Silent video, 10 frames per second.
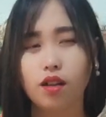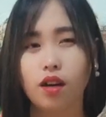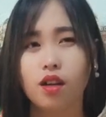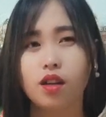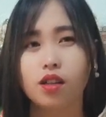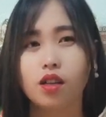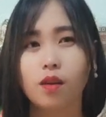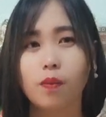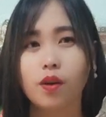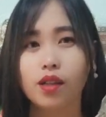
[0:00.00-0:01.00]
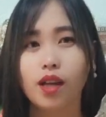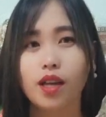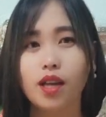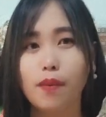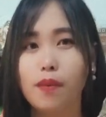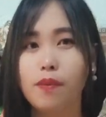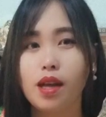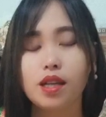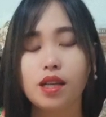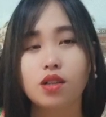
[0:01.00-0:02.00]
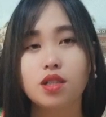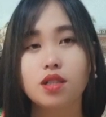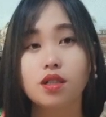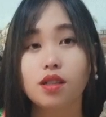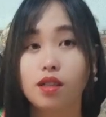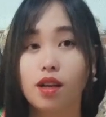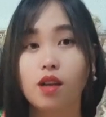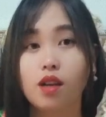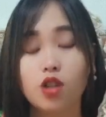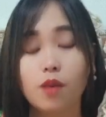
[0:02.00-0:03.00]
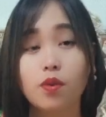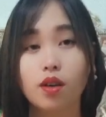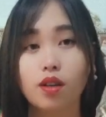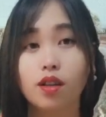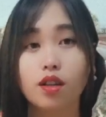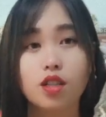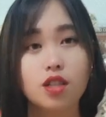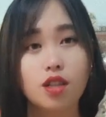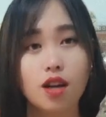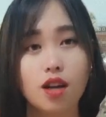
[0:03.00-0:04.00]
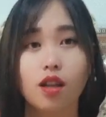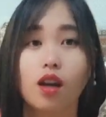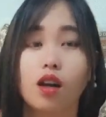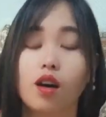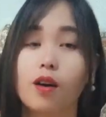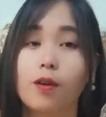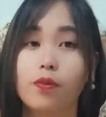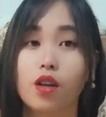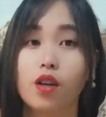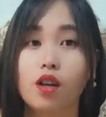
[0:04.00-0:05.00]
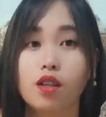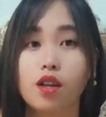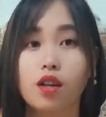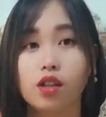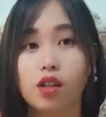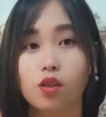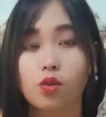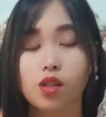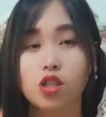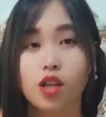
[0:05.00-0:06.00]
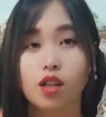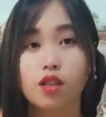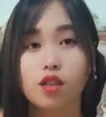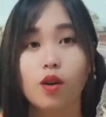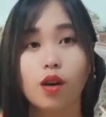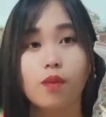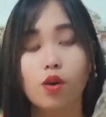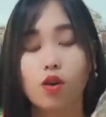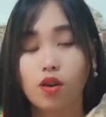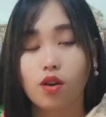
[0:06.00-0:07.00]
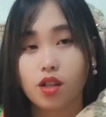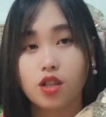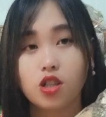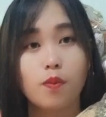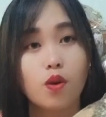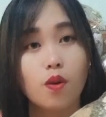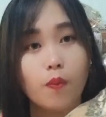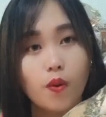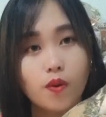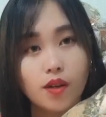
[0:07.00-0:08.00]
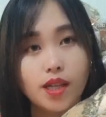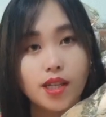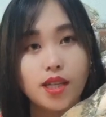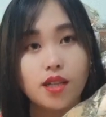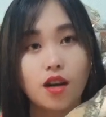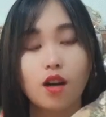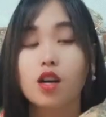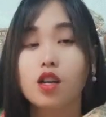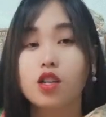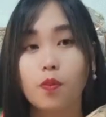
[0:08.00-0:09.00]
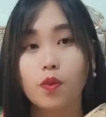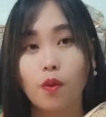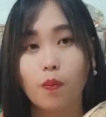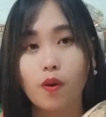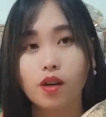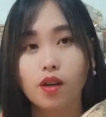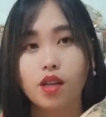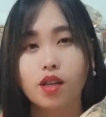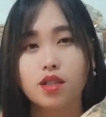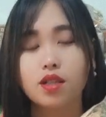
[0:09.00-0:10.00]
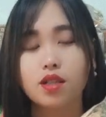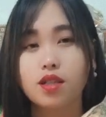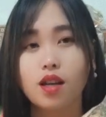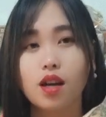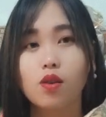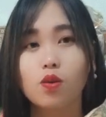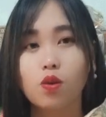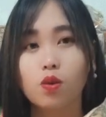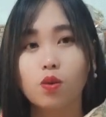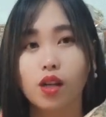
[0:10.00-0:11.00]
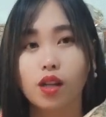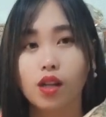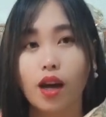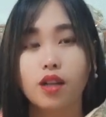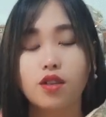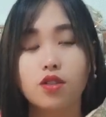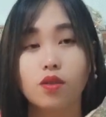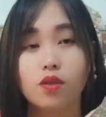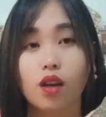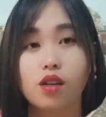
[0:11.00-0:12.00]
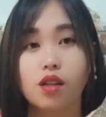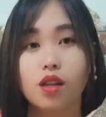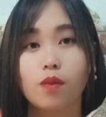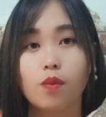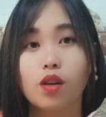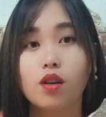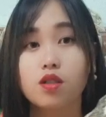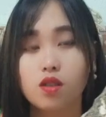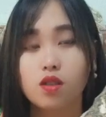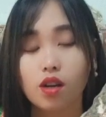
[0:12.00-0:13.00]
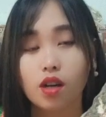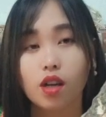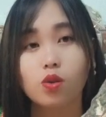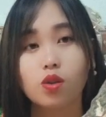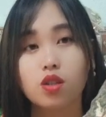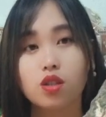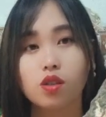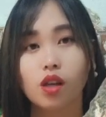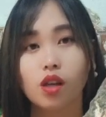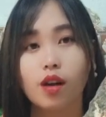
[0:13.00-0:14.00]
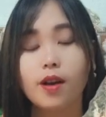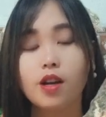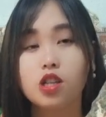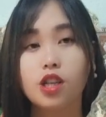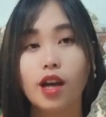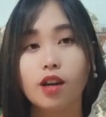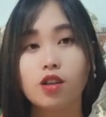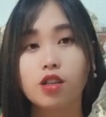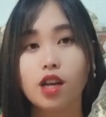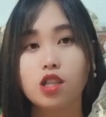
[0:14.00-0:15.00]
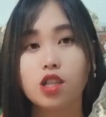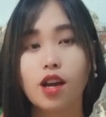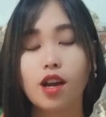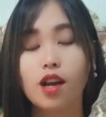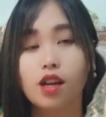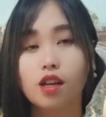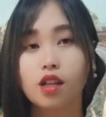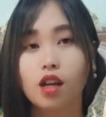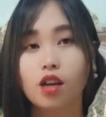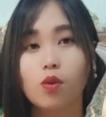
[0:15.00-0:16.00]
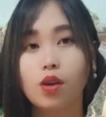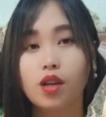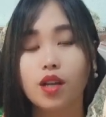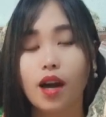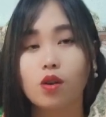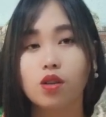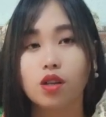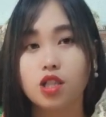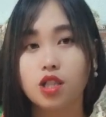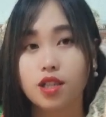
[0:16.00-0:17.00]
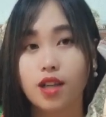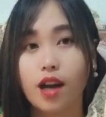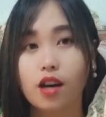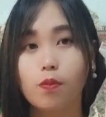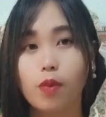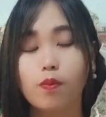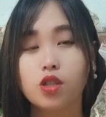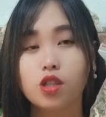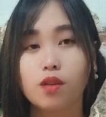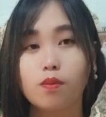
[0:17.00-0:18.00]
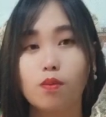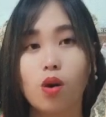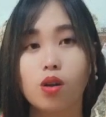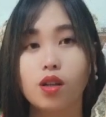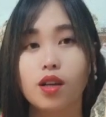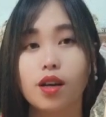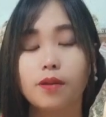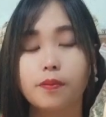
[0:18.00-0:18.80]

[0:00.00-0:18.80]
hồi giờ tiền nước lo thấy ra mẹ mẹ li nó sướng là chế nếu chế mình nhổ nó nhỏ rẽ đã lọ chế giờ tiền tụi nhẹ chế từ ở nên mua khỏi tiền chế mình nhổ bông cây giờ dạ. chế mình nhổ bông cây xía xía lu lu thật thái nhớ trong đảo là tiền mới không cho kể tôi nhớ trong đảo chế có chơi chế là tiền có uống giả hơn lười đã chỉ nhà nửa phim muốn chỉ mót thiệt